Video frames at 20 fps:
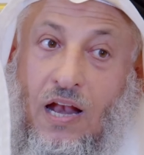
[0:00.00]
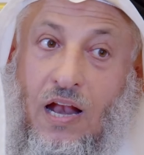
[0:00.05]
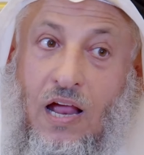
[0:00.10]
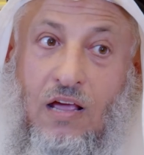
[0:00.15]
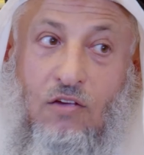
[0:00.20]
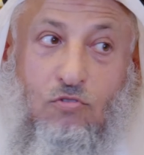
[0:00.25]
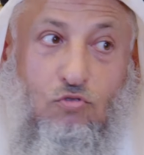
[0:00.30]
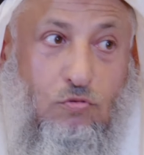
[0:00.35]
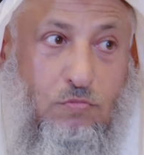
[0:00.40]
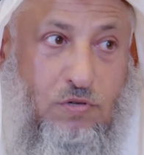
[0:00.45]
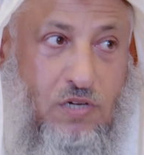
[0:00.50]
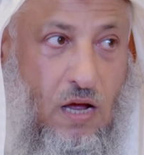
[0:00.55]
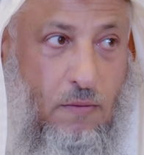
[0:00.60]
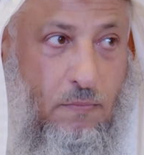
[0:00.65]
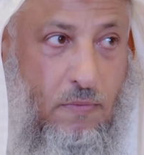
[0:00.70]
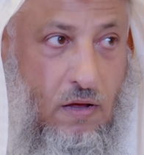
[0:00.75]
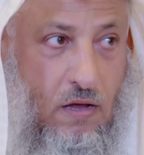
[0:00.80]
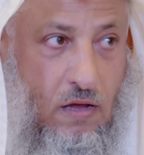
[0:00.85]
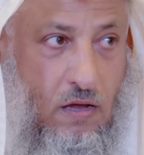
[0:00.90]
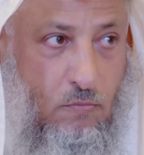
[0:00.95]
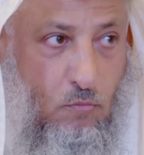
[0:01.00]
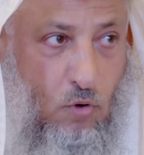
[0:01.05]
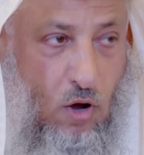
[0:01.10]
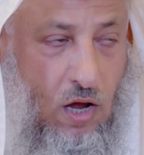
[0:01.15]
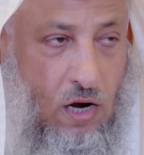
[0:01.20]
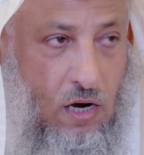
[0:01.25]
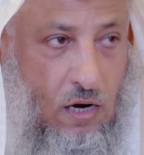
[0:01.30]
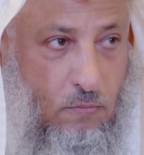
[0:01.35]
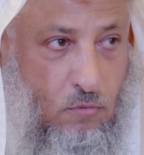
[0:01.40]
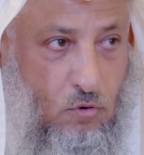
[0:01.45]
أن لا يصوم شعب
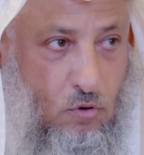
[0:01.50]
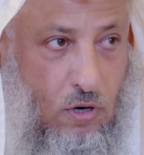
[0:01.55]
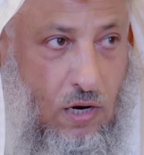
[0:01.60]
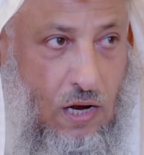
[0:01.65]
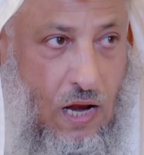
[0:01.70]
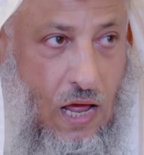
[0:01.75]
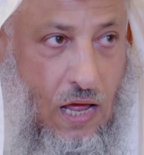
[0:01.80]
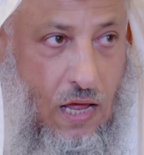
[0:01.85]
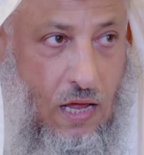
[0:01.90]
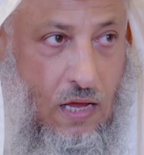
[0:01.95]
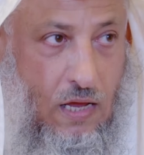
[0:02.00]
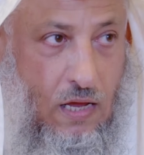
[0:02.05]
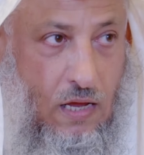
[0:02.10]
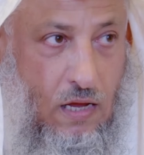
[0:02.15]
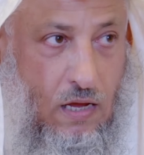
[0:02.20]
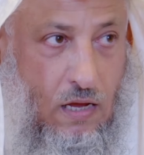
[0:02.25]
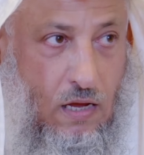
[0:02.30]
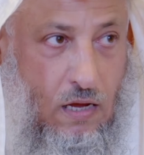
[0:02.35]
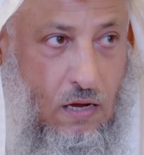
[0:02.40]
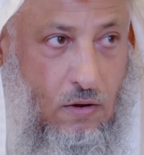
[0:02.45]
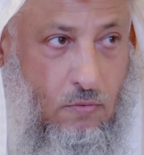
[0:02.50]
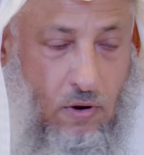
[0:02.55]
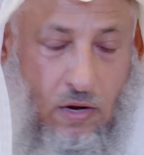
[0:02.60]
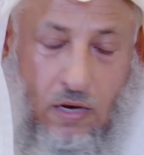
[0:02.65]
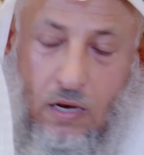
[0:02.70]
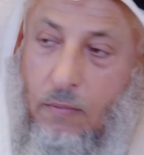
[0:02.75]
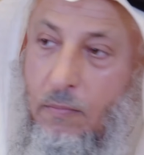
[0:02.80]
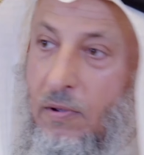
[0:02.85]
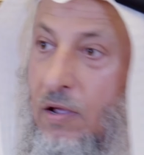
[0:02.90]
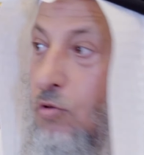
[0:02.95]
محرم كله
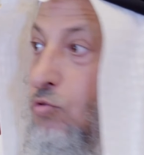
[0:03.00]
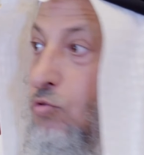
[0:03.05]
وإنما